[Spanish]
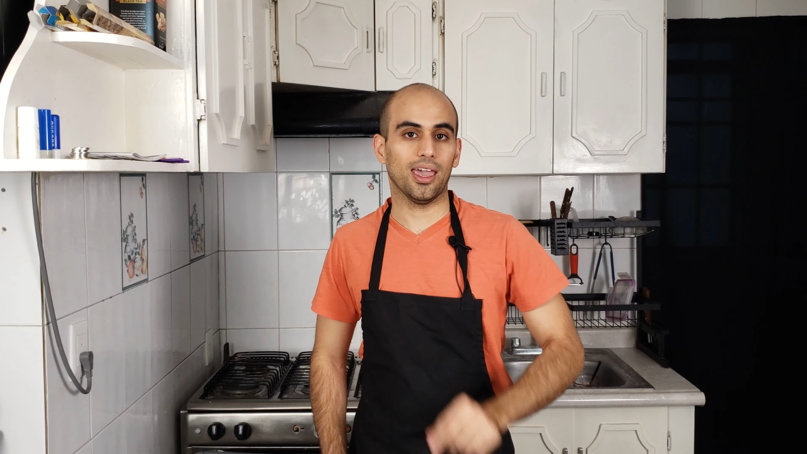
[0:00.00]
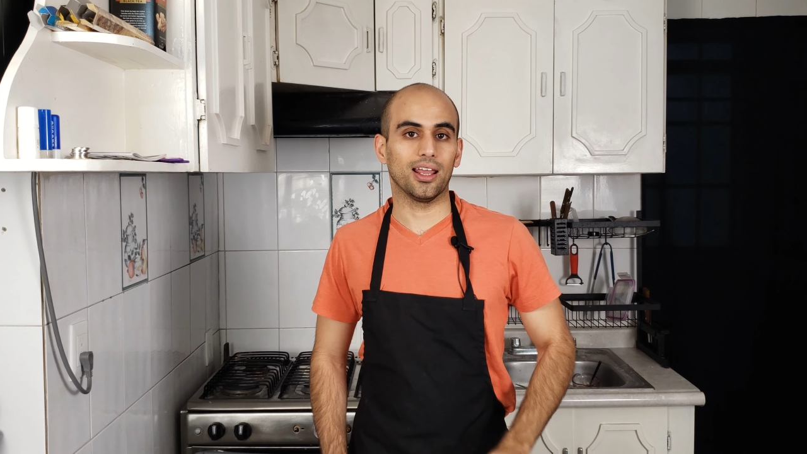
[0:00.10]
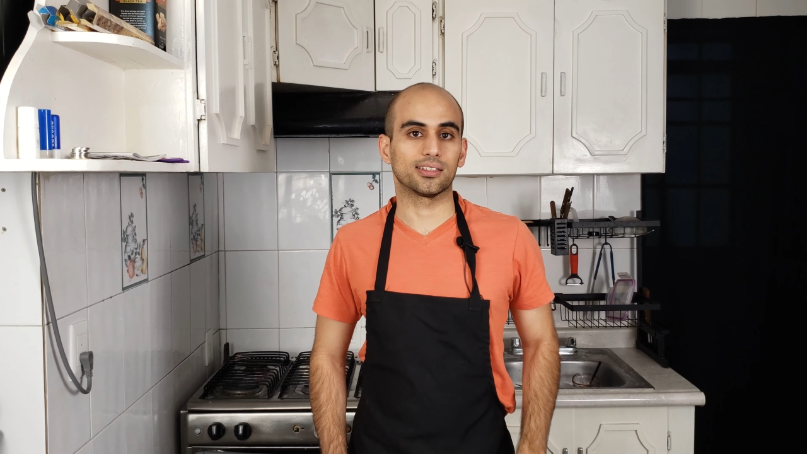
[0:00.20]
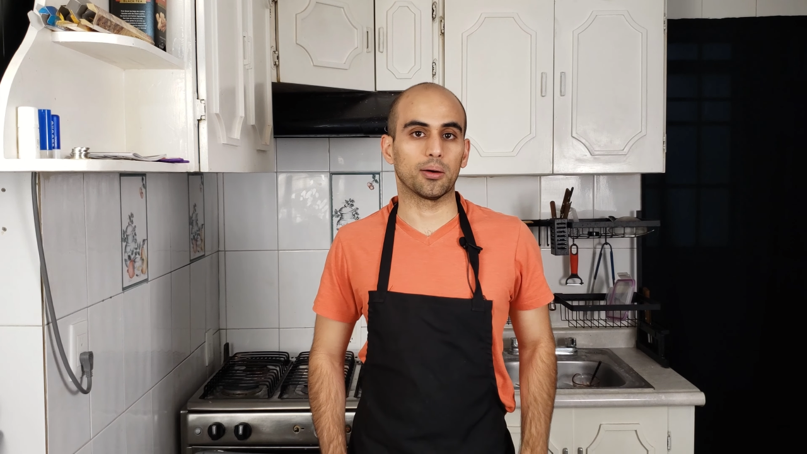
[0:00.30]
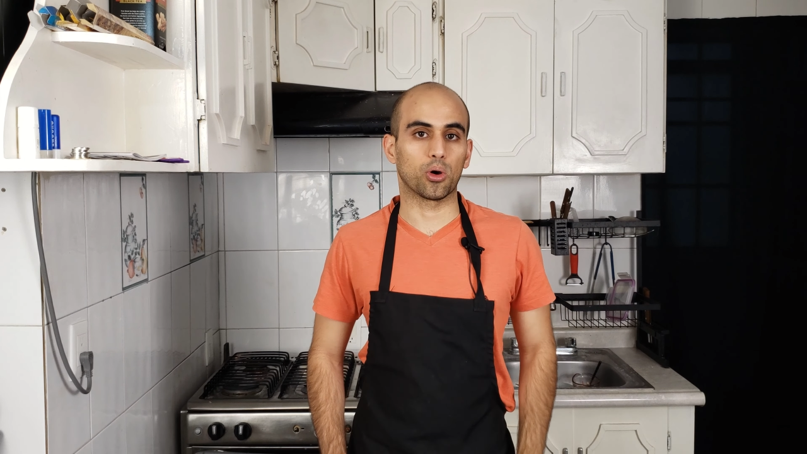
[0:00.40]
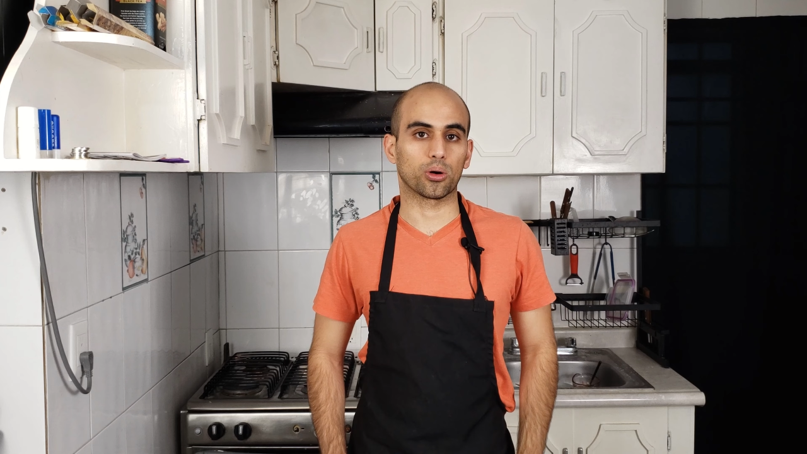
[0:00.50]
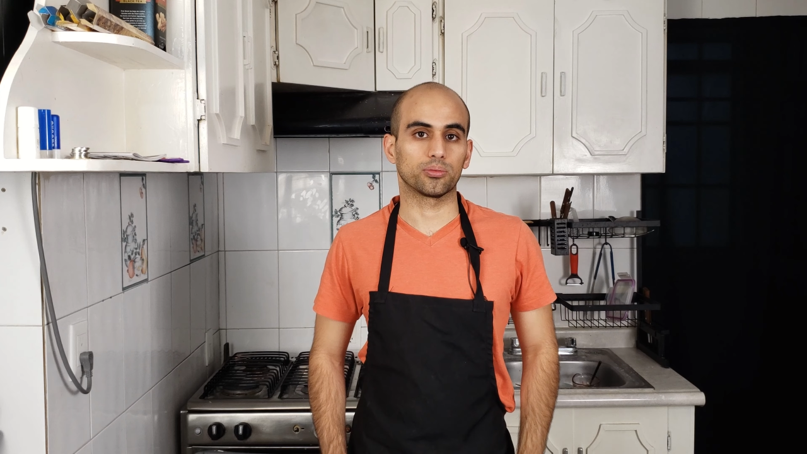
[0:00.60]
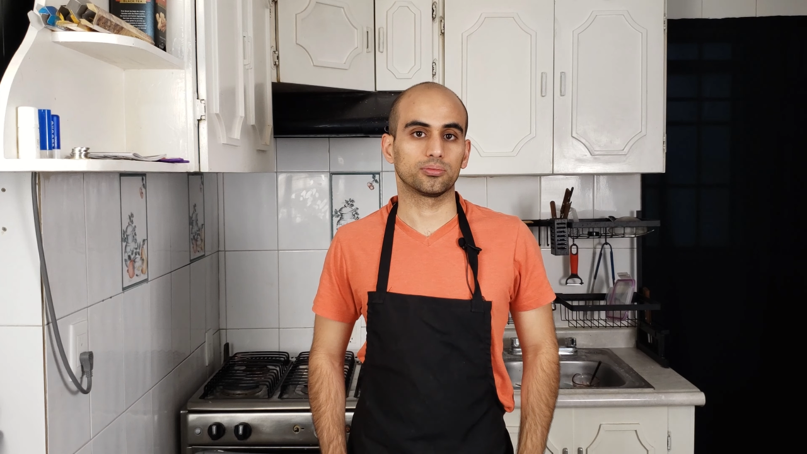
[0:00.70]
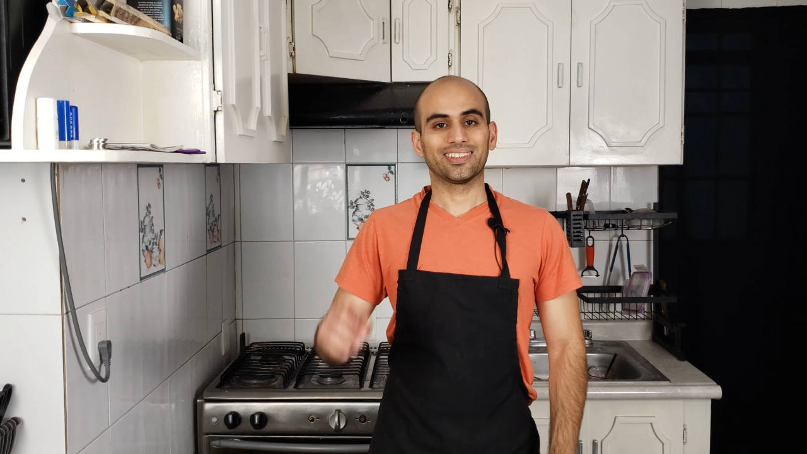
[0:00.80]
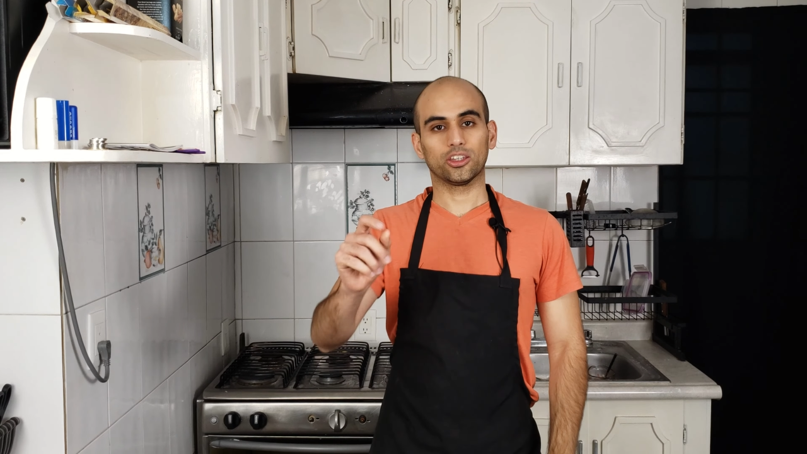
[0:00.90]
el sabor.
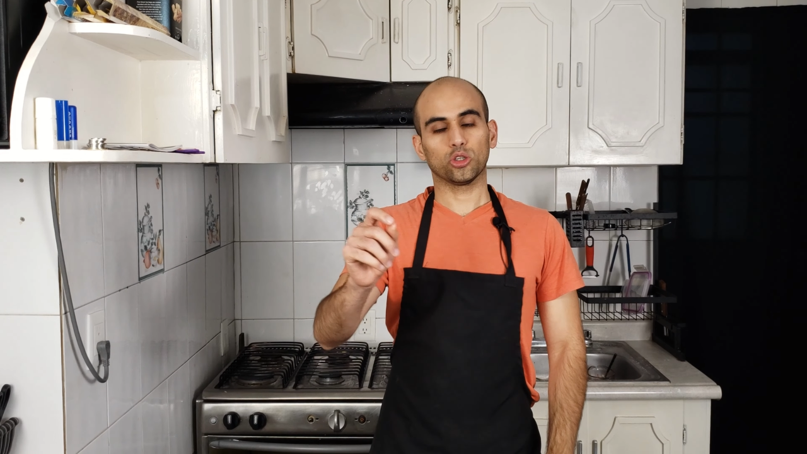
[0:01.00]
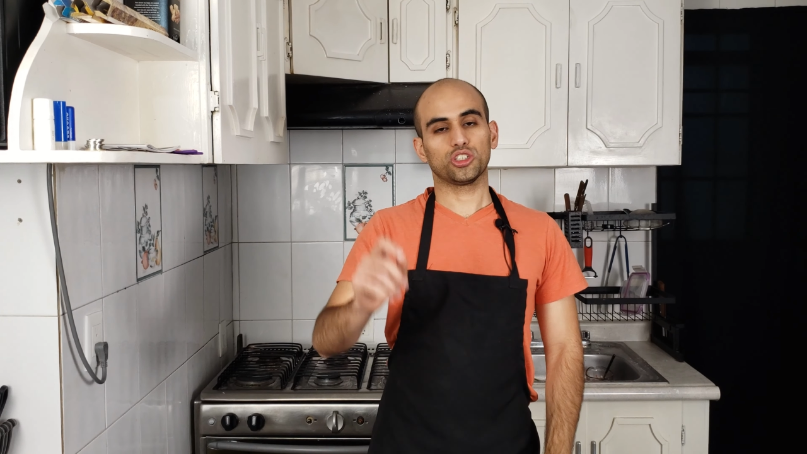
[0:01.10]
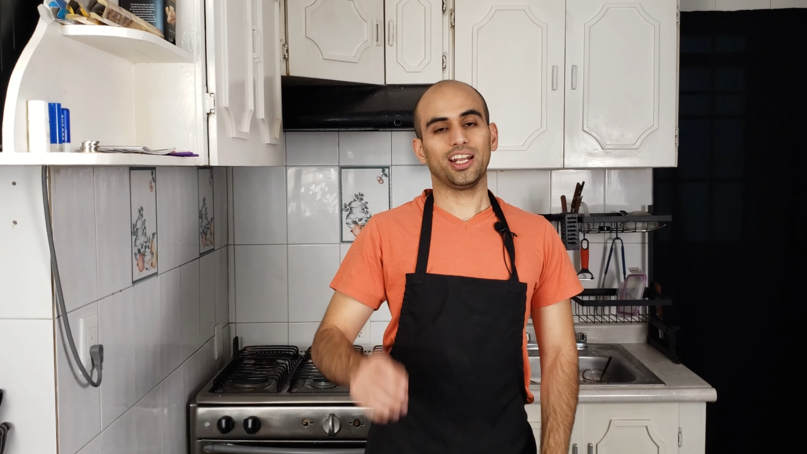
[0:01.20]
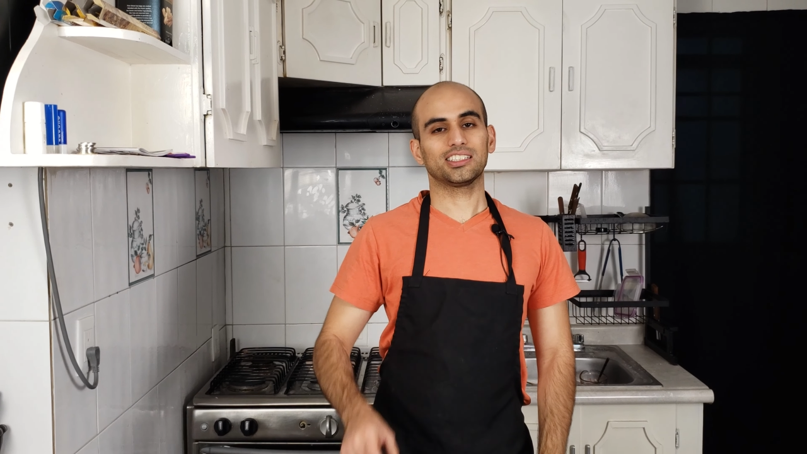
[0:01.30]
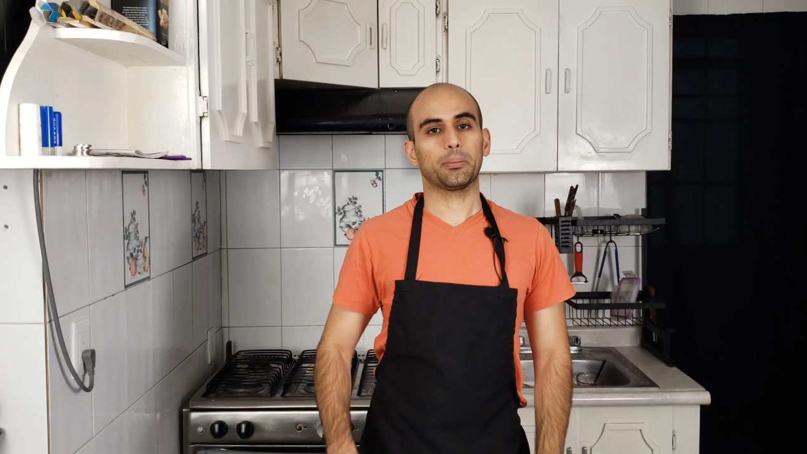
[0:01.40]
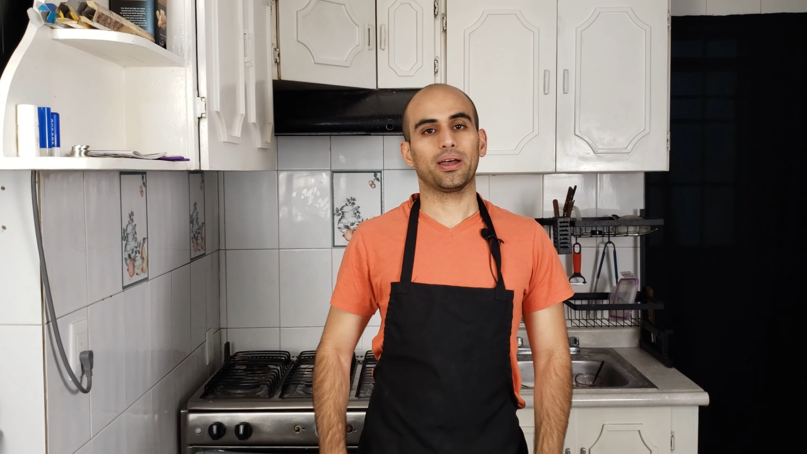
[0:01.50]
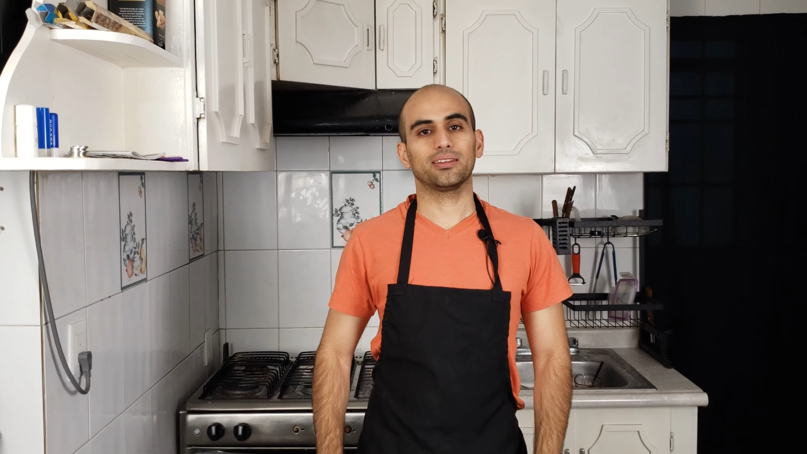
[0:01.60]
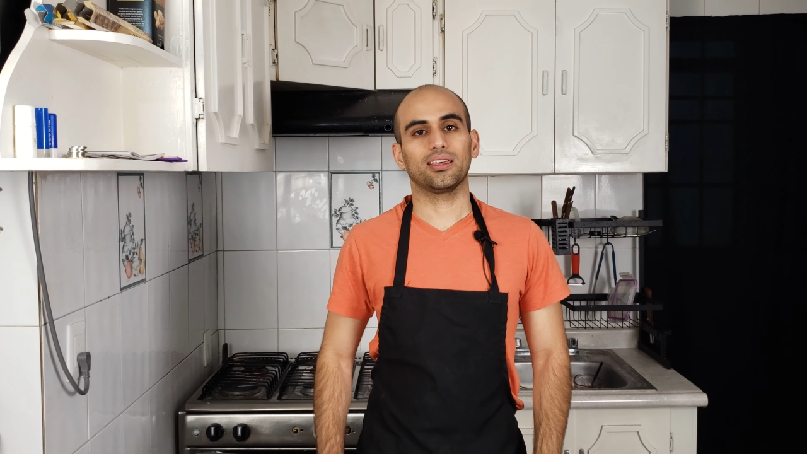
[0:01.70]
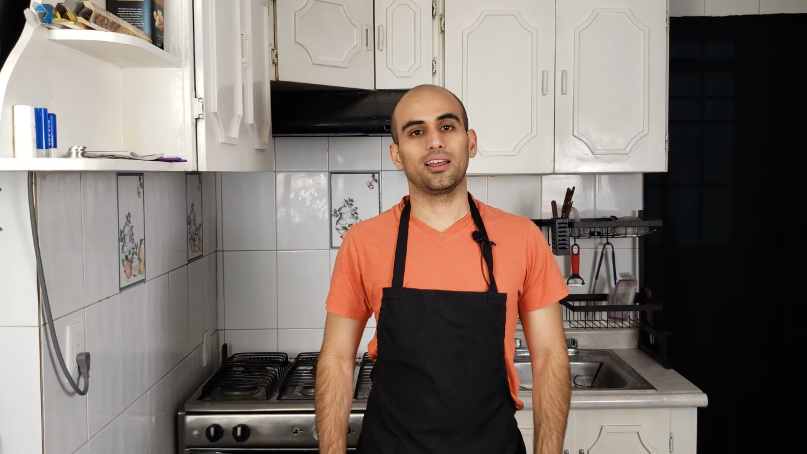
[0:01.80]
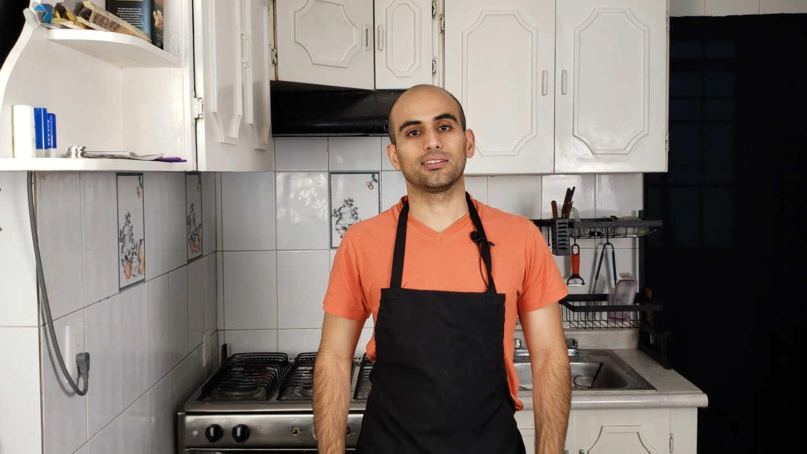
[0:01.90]
Tanto si eres
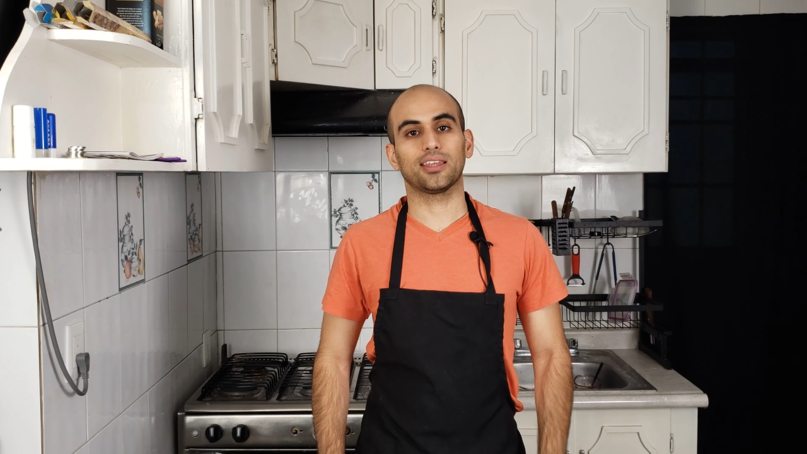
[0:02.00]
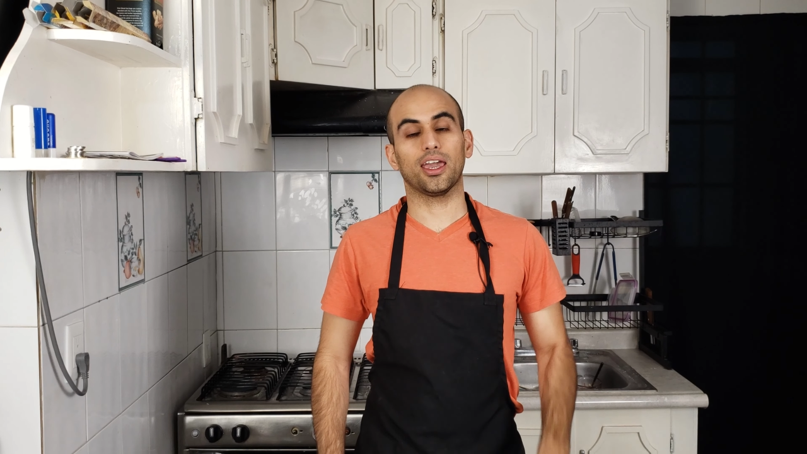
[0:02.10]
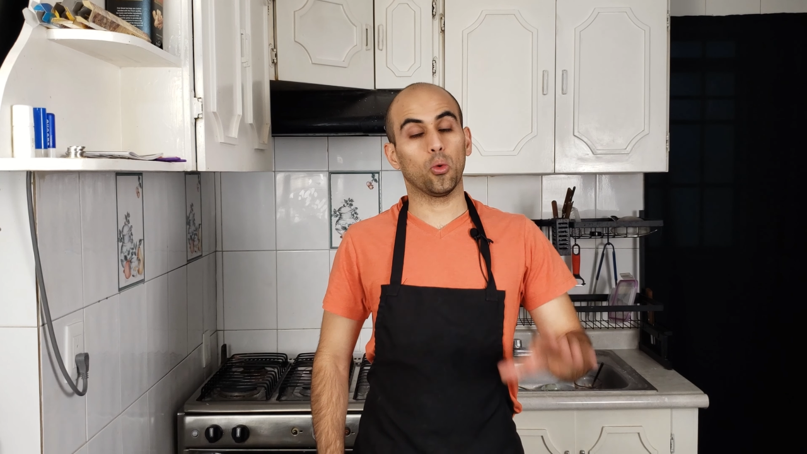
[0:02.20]
amante del té